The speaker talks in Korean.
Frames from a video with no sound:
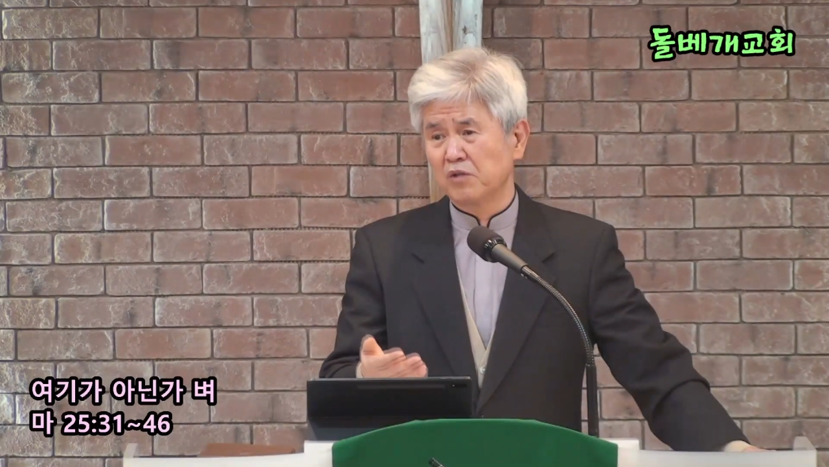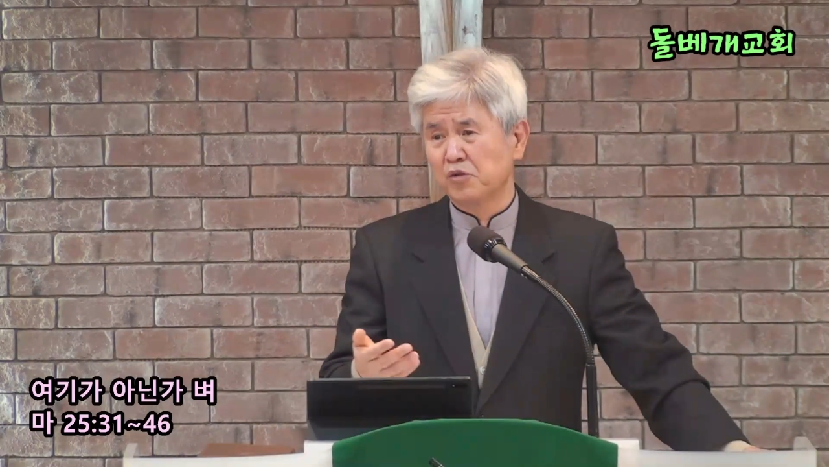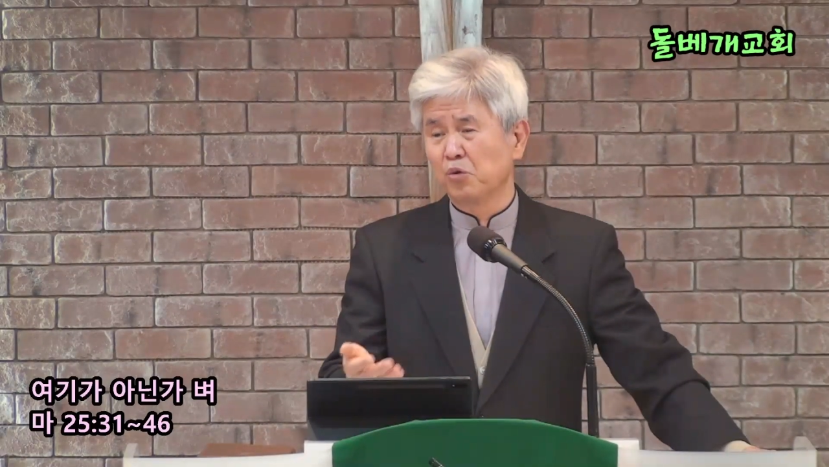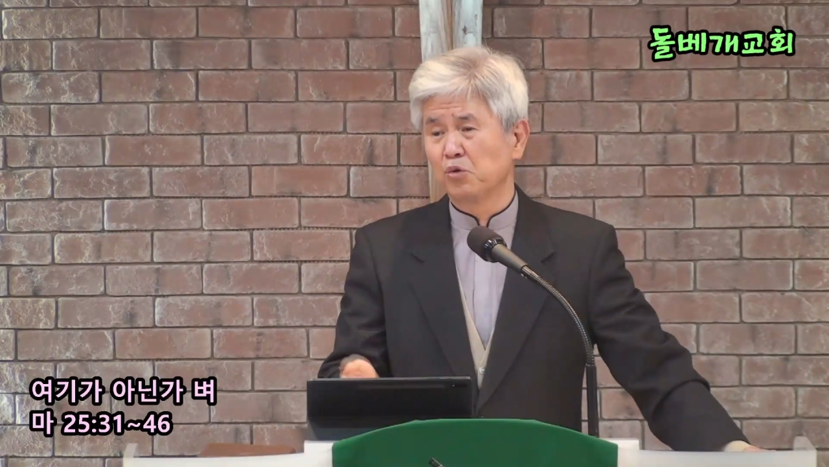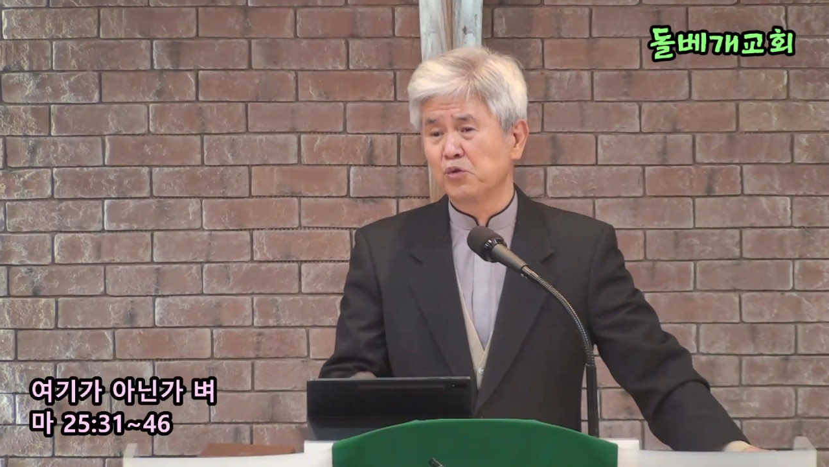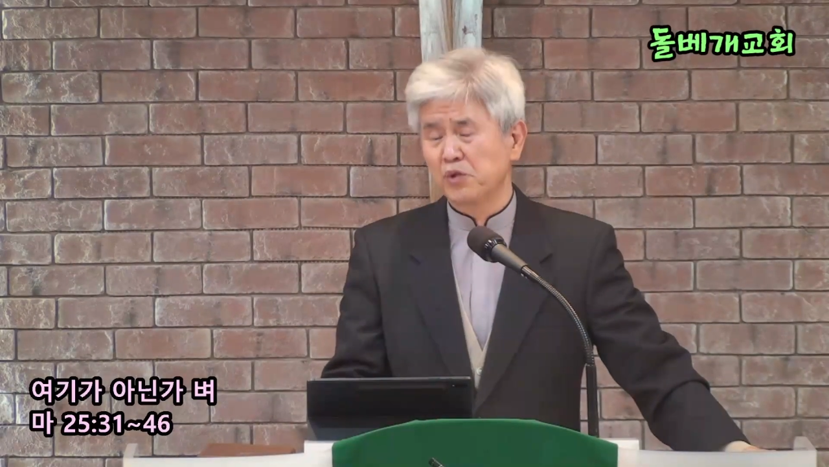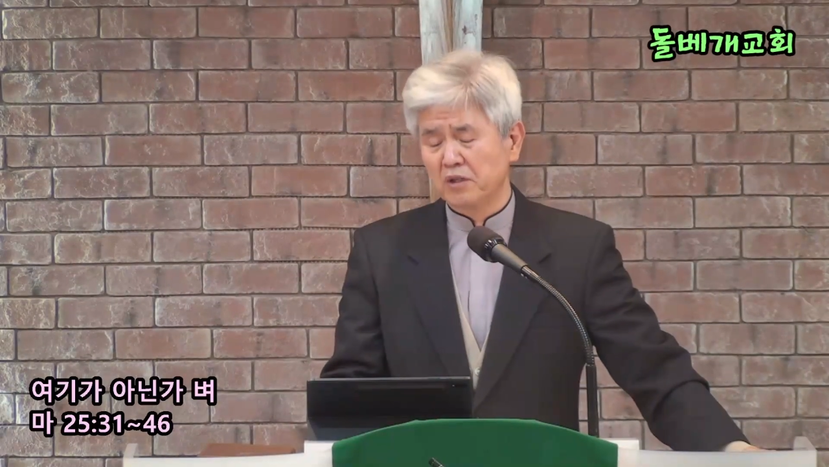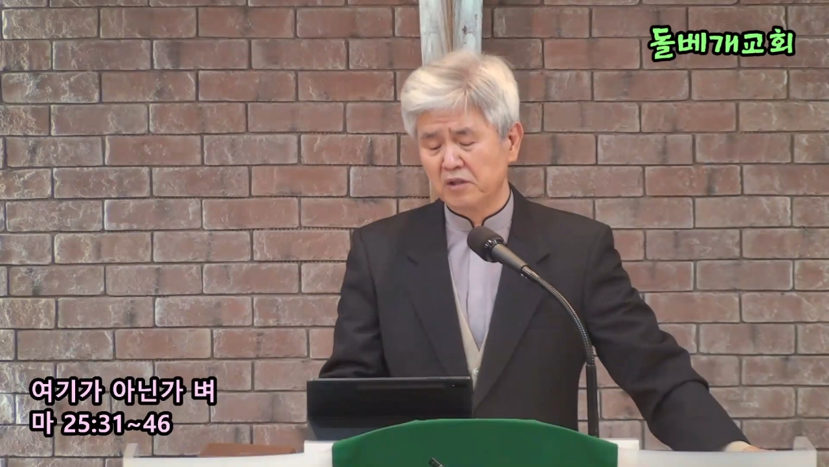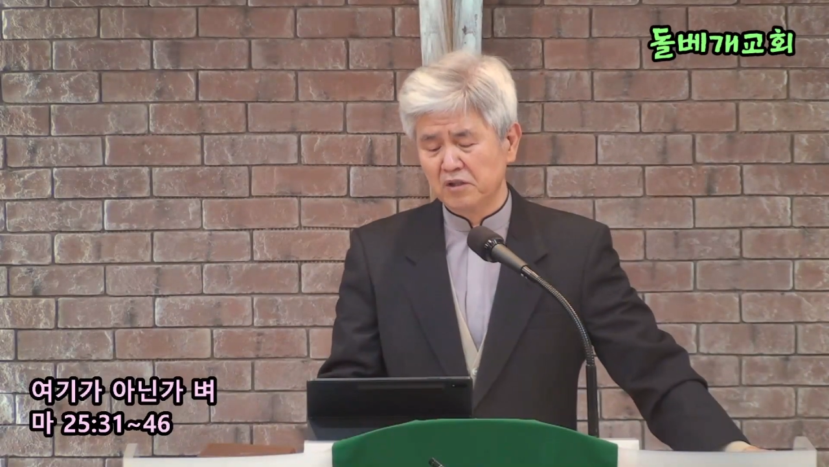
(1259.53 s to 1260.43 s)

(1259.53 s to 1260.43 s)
소수자를